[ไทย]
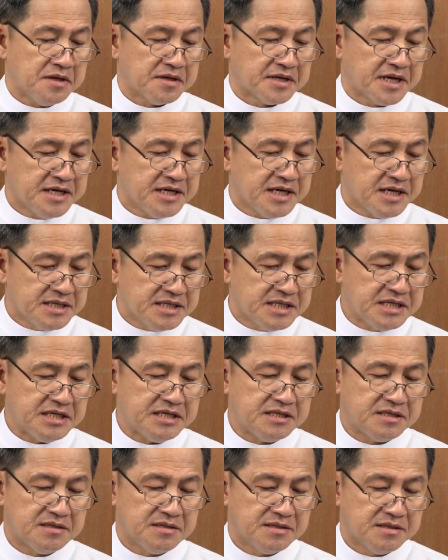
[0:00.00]
ในอดี
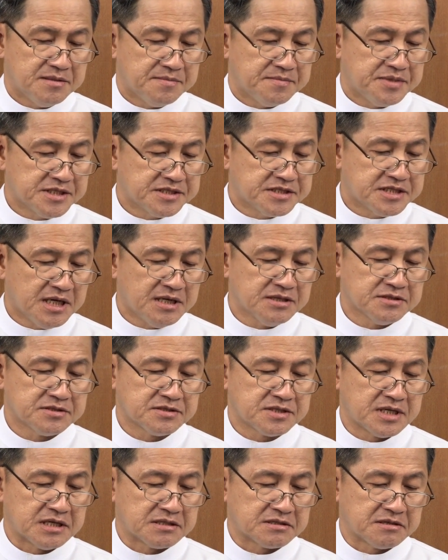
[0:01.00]
ตพระเจ้า
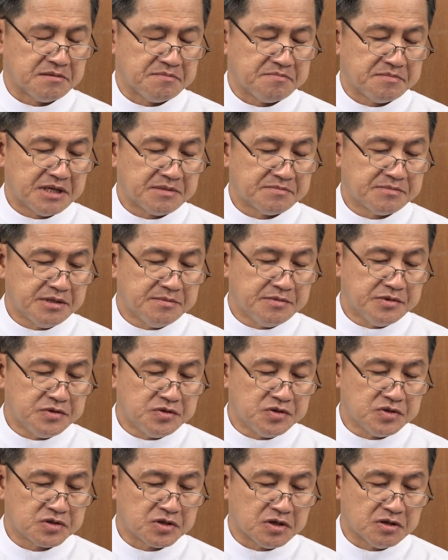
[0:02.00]
ตรัสกับบรรพบุ
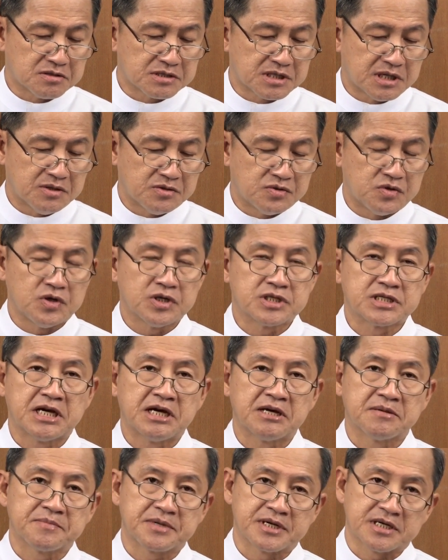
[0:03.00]
รุษของเราโดย
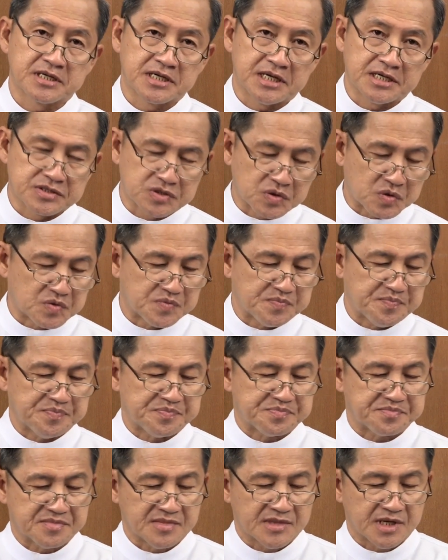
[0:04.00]
ทางประกาศุก
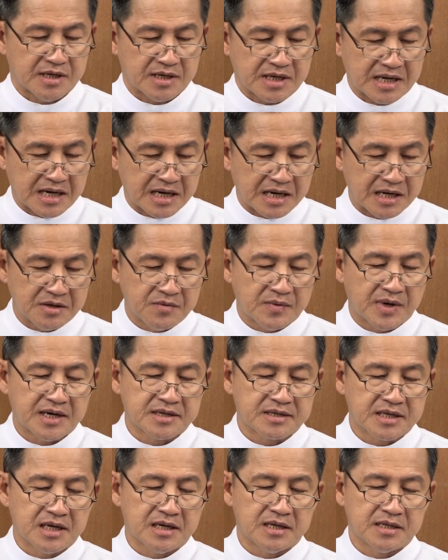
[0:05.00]
หลายวา
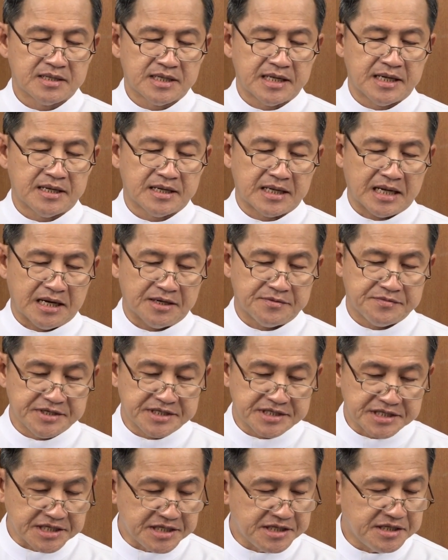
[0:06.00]
ระและหลายวิ
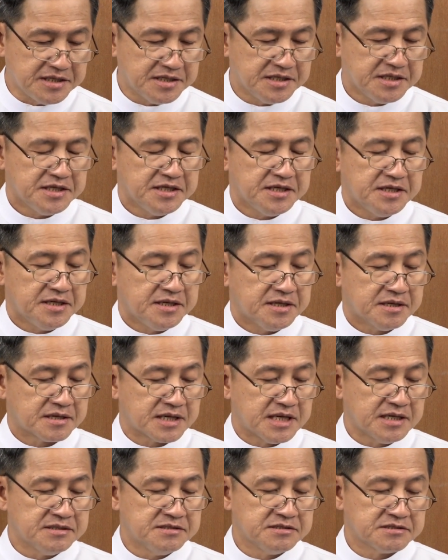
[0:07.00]
ธี ค
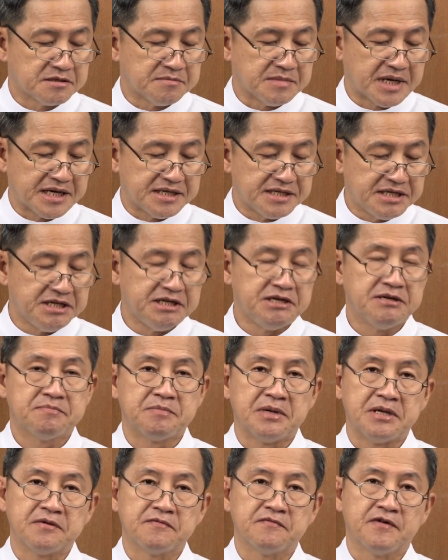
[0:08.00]
รั้นสมัยนี้
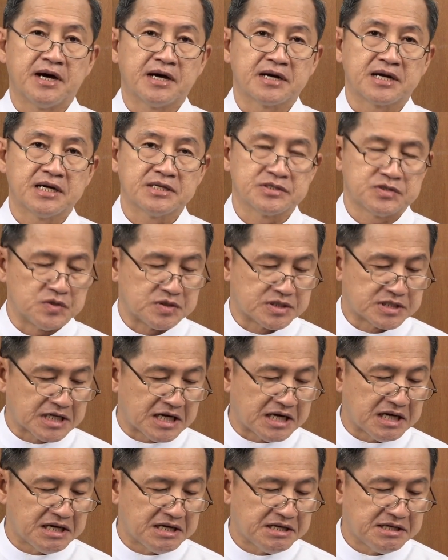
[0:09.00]
เป็นวาระสุด
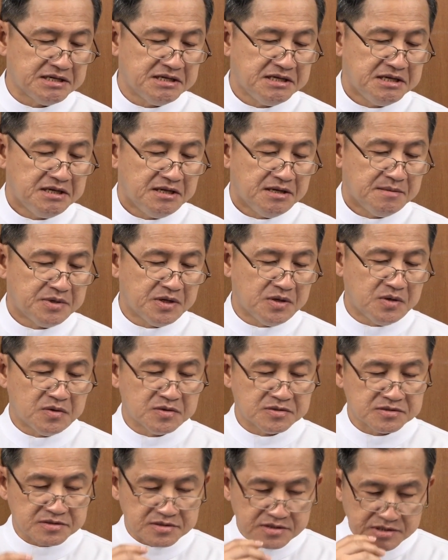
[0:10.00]
ท้าย พระอง
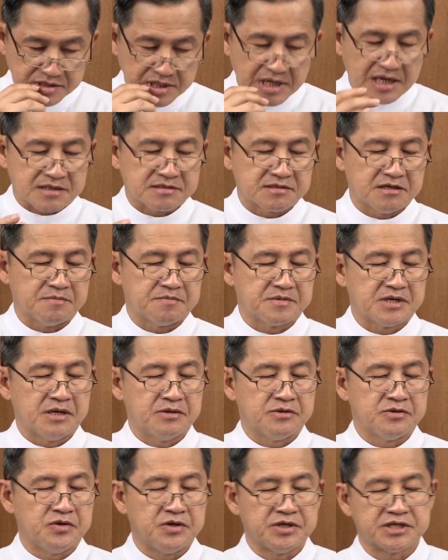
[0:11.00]
ค์ตรัสกับเรา
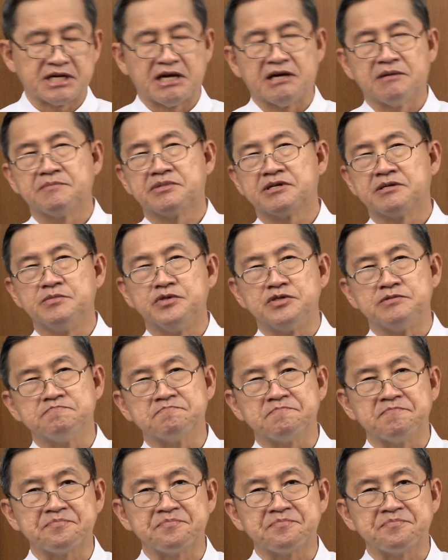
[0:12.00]
โดยทางพระบุตร